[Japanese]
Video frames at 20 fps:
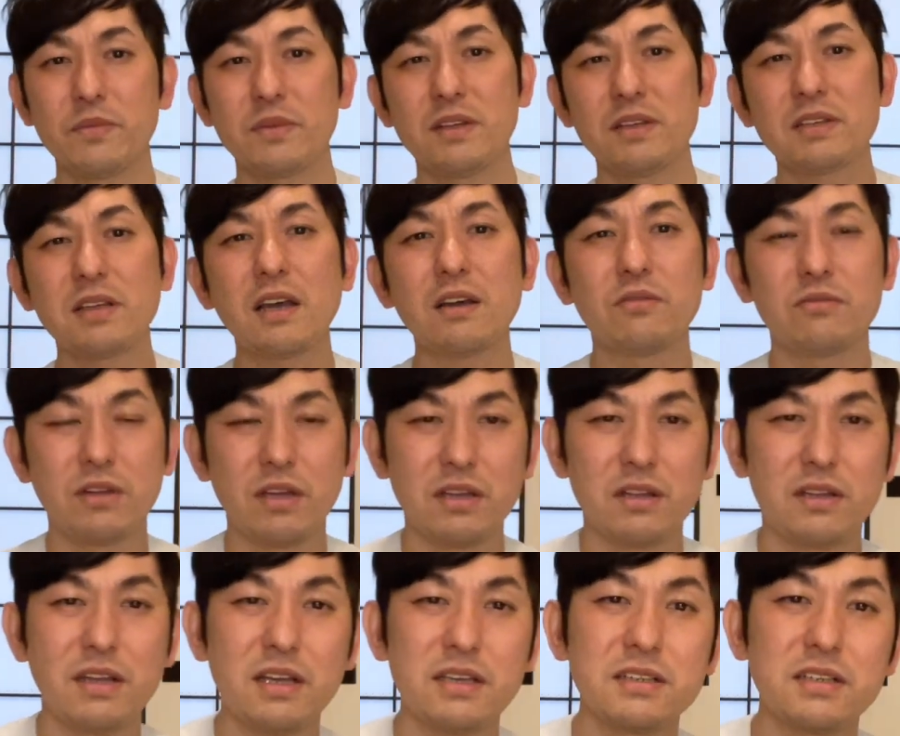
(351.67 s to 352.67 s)
で、最後ね、
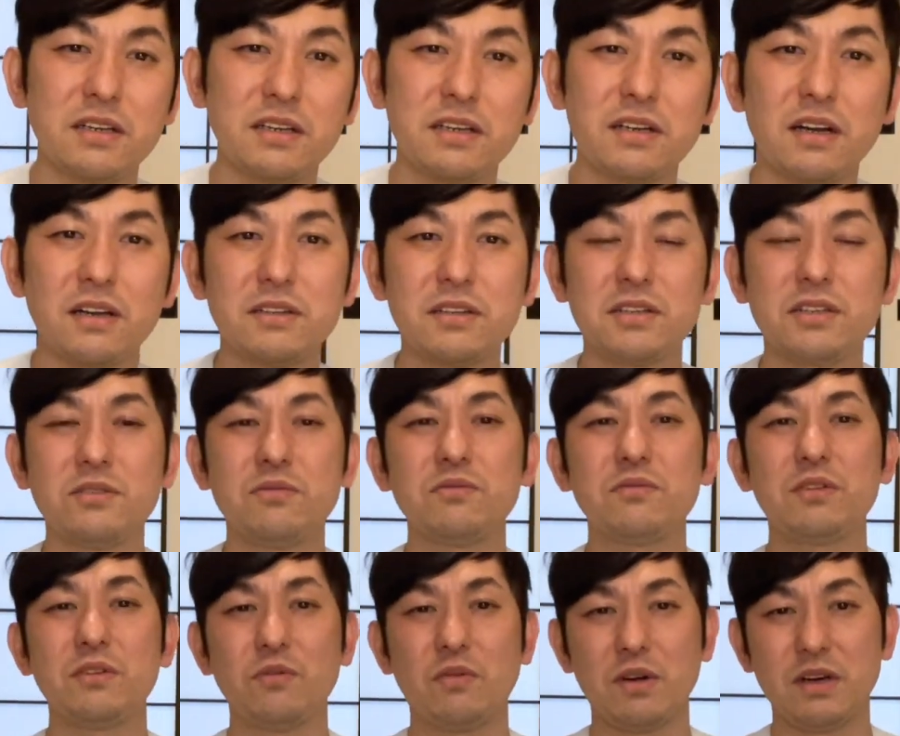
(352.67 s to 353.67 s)
電車にひかれて死ぬっ
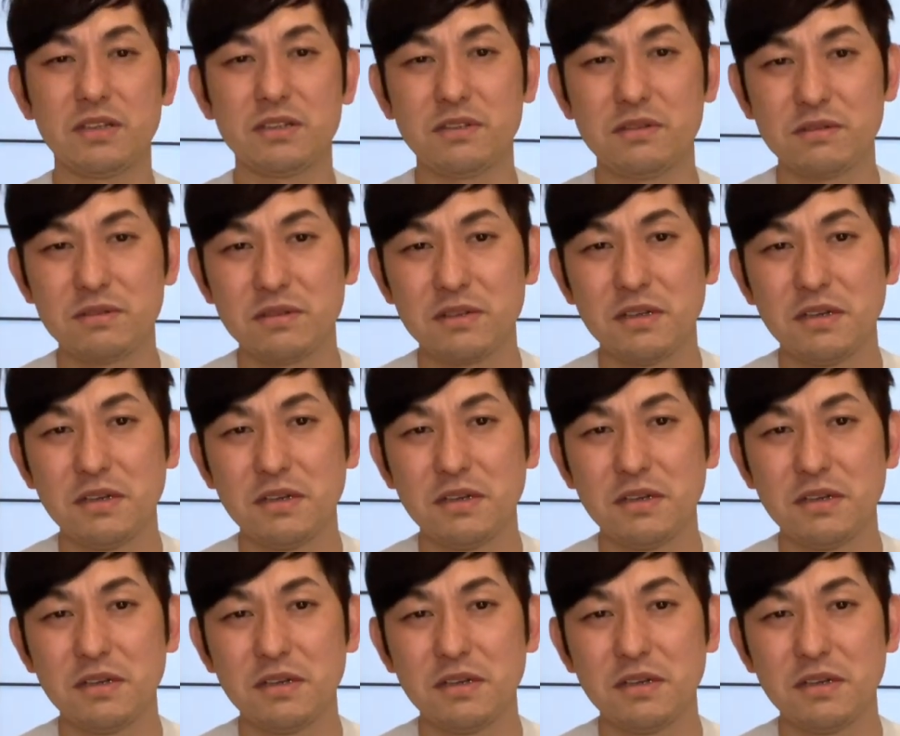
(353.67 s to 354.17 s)
ていうお話です。